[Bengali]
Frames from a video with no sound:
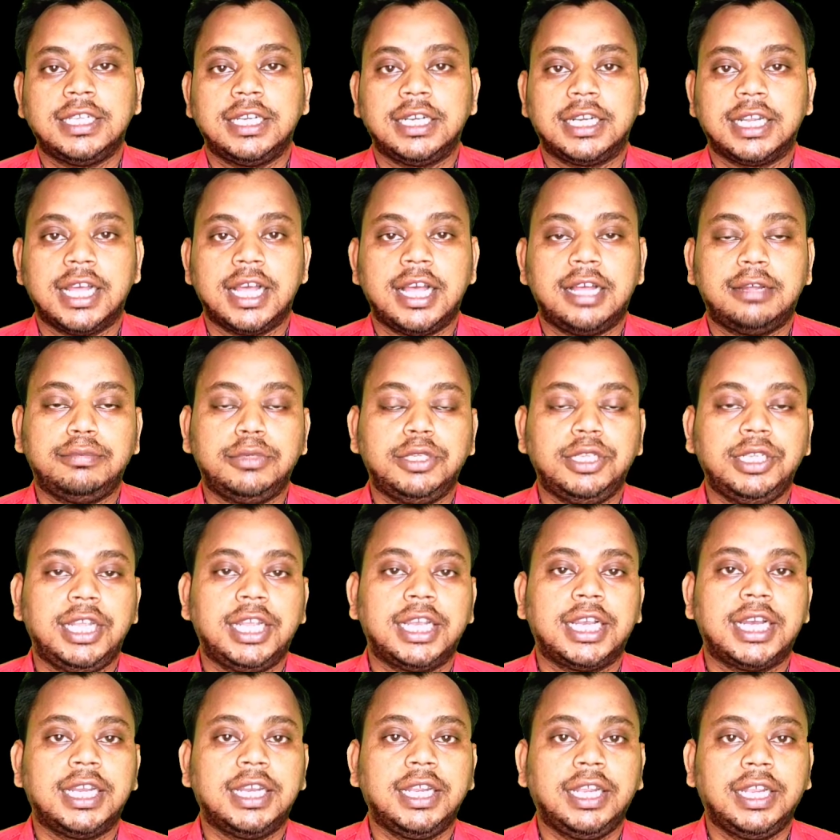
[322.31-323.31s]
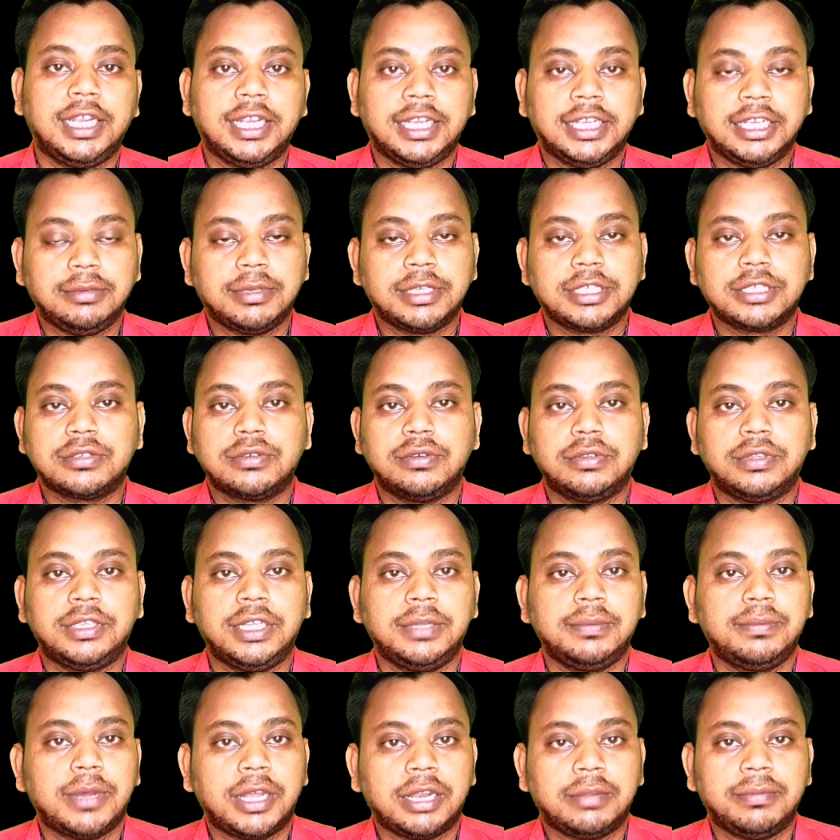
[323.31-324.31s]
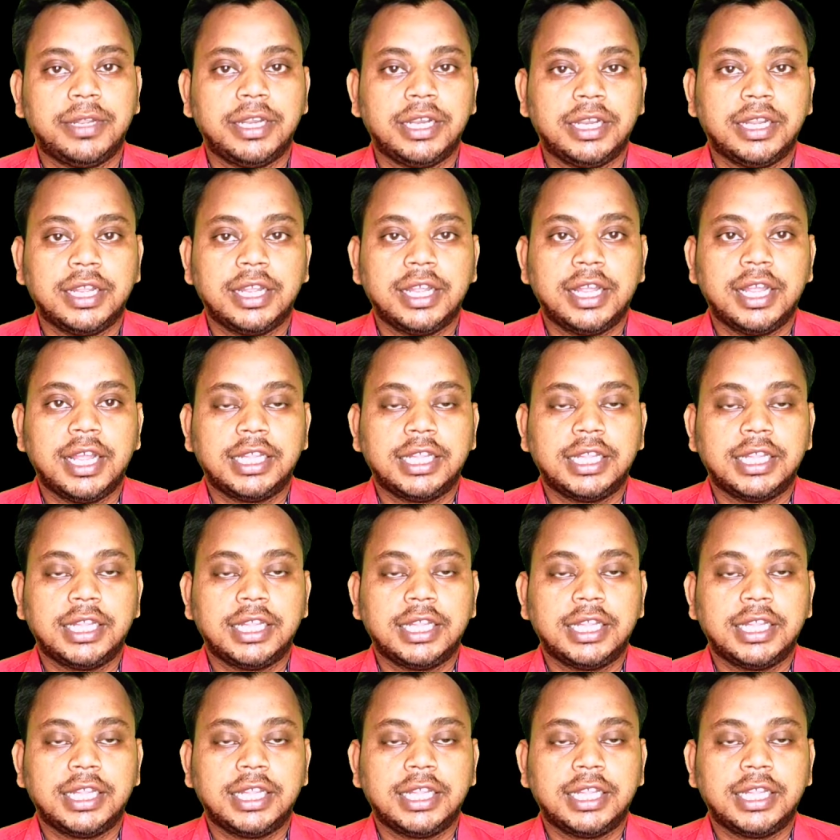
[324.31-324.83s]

সেটা আপনি এখানে ইনভেস্ট করতে পারবেন